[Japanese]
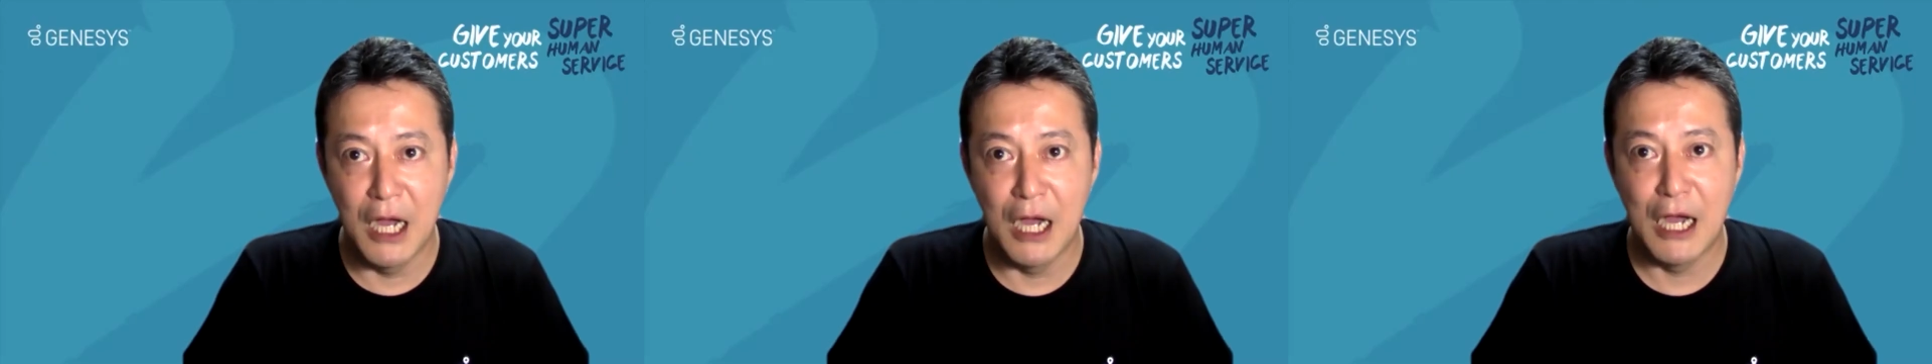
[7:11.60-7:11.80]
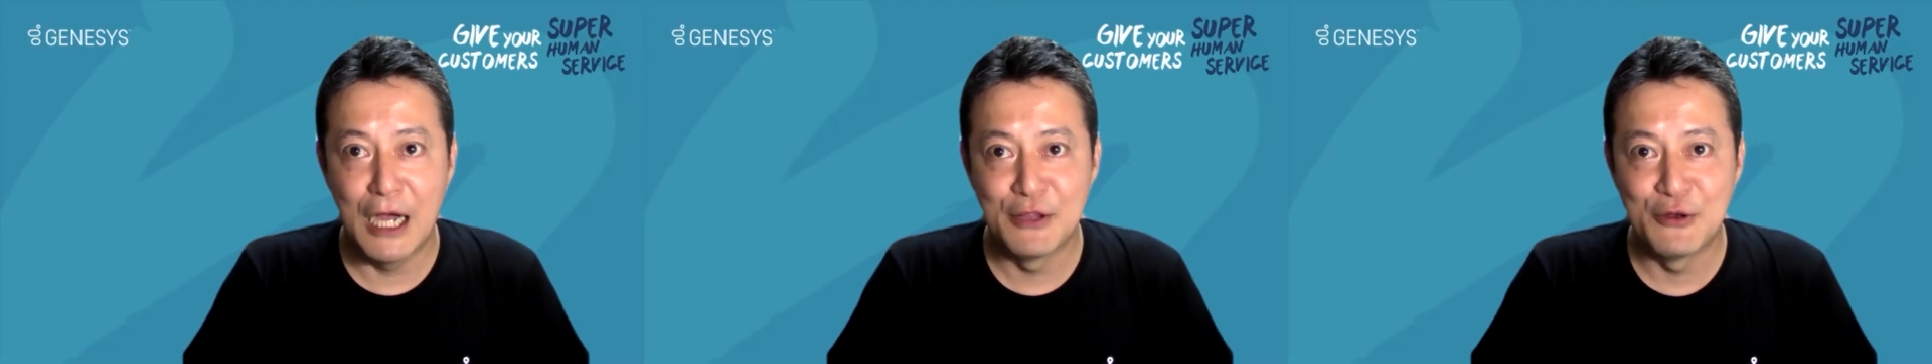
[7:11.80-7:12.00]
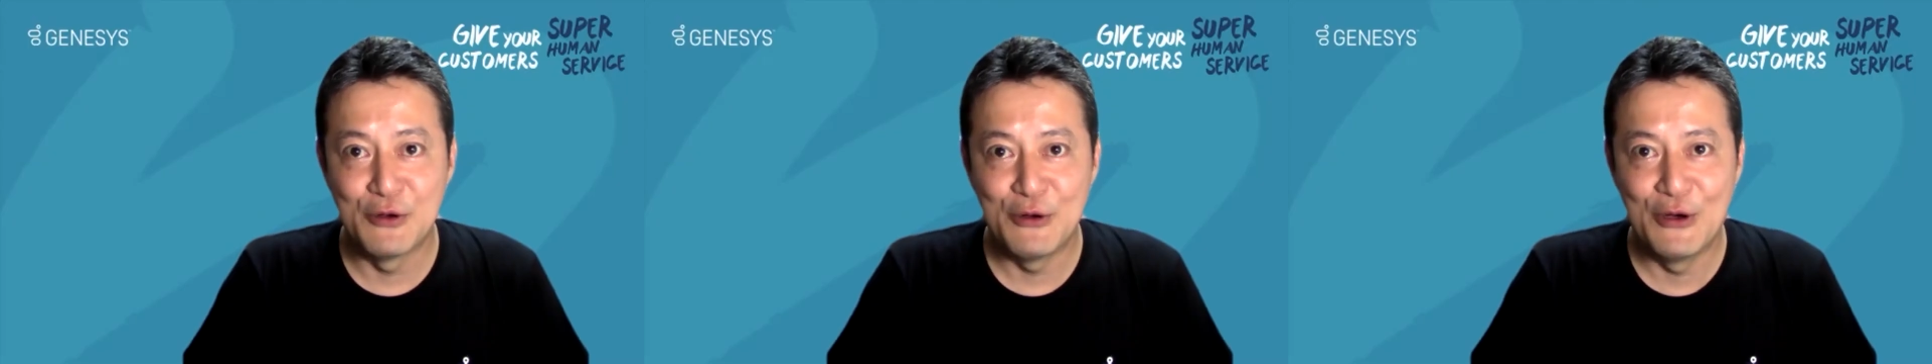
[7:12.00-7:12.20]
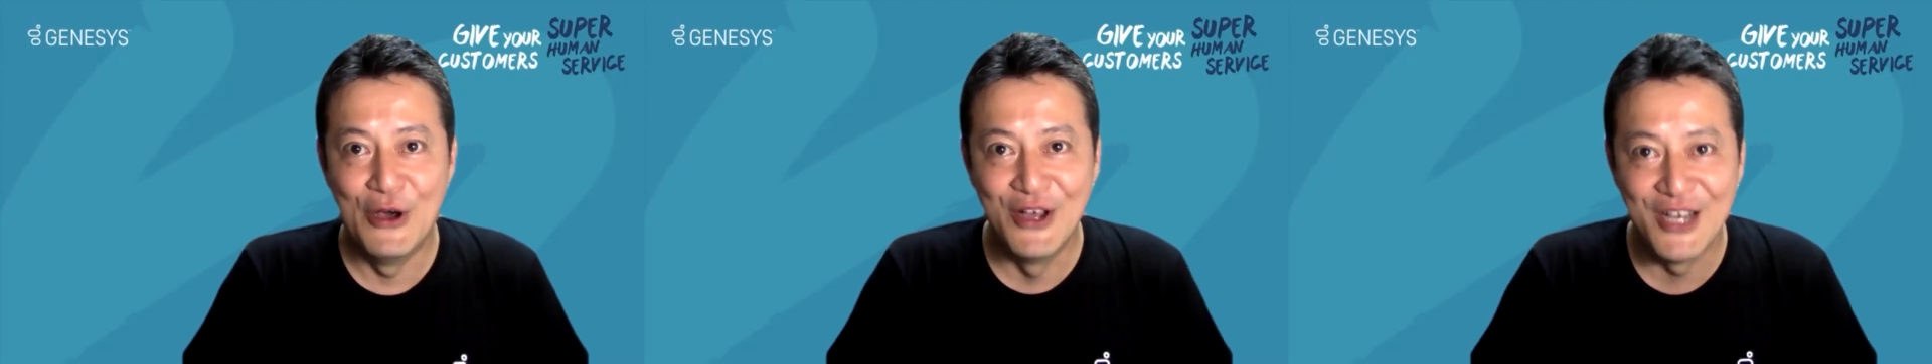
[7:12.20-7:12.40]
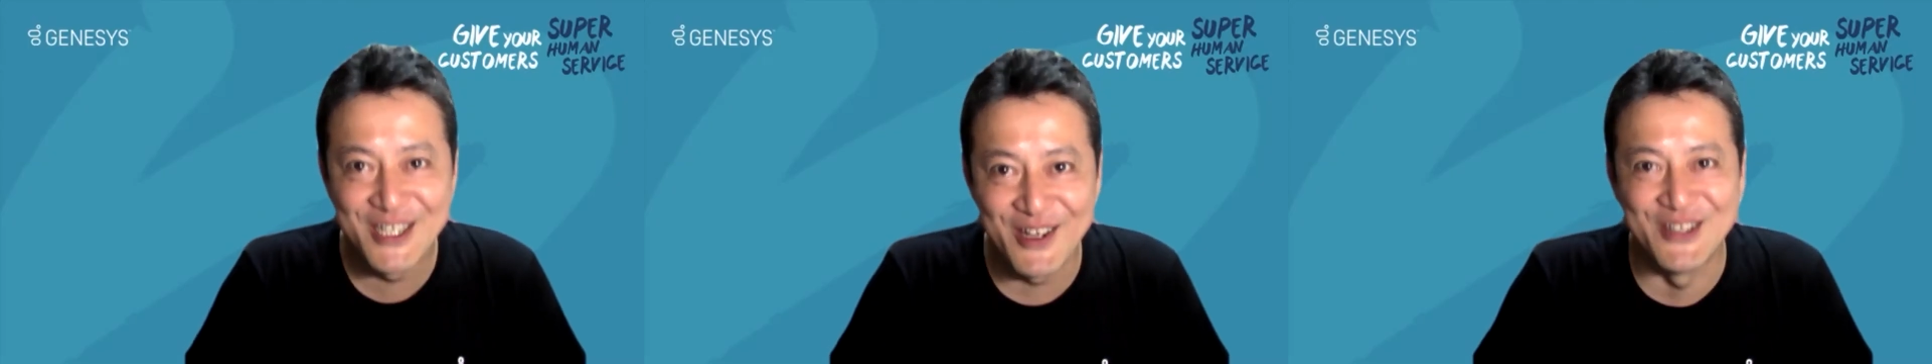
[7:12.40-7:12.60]
まあ、あ
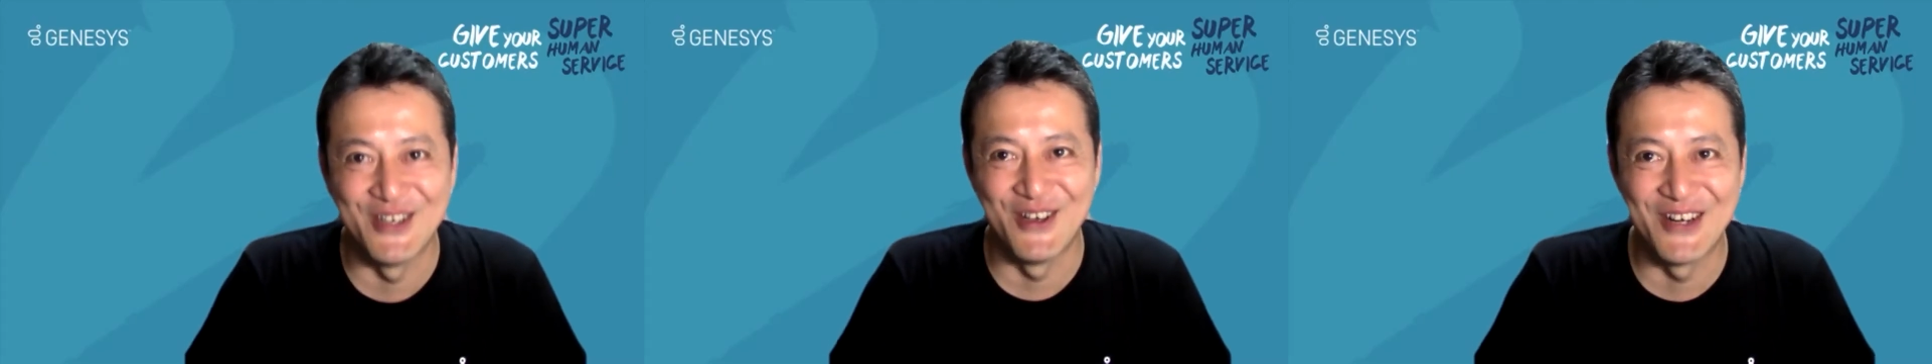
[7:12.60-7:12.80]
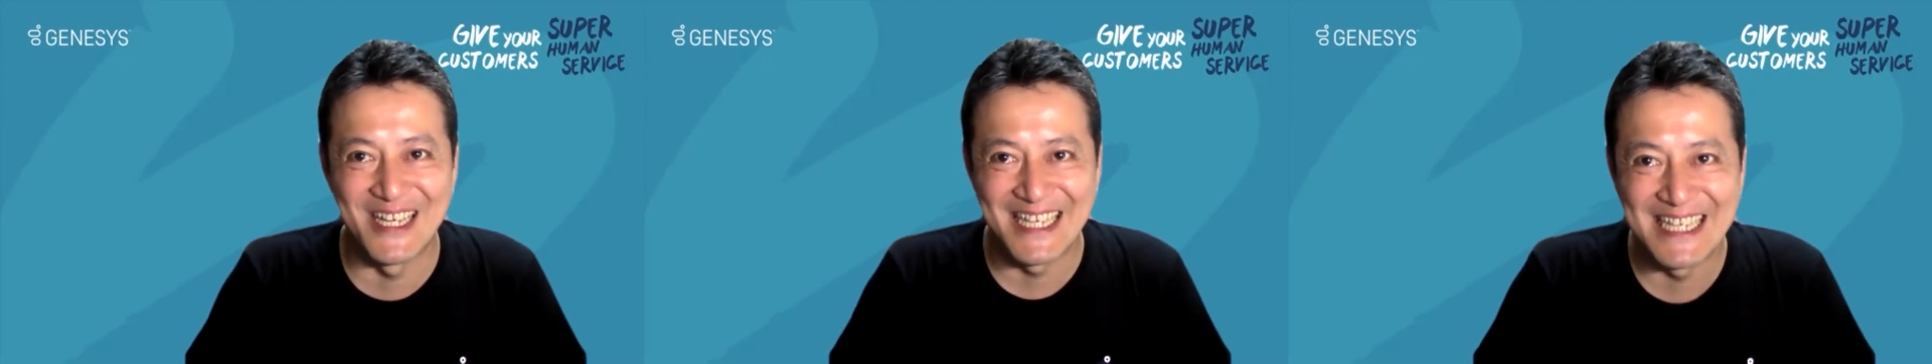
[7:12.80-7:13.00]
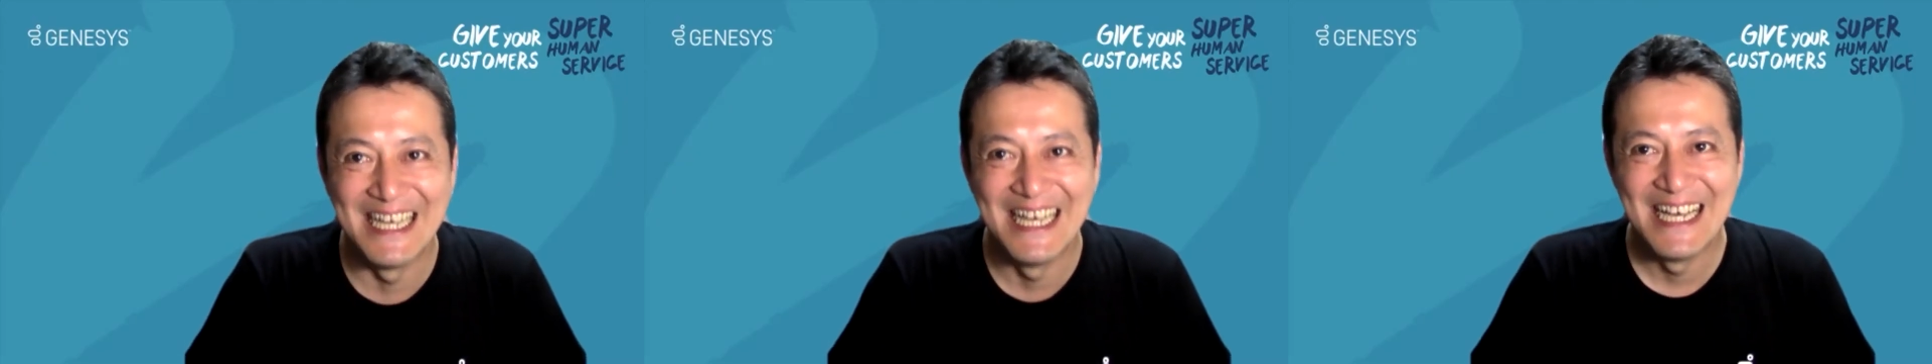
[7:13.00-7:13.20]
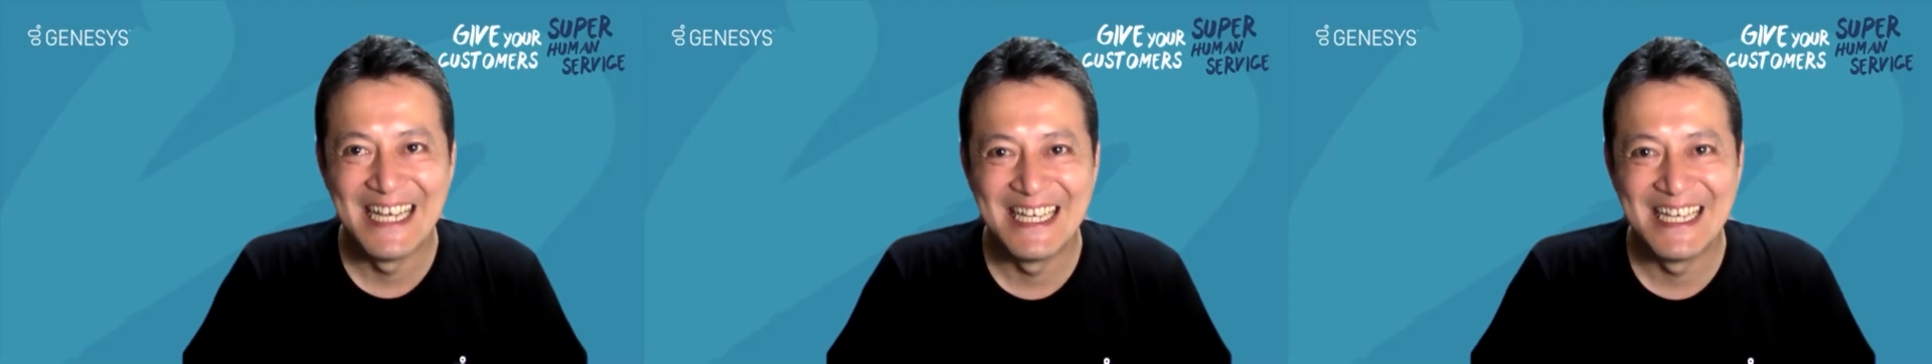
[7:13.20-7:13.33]
の人により、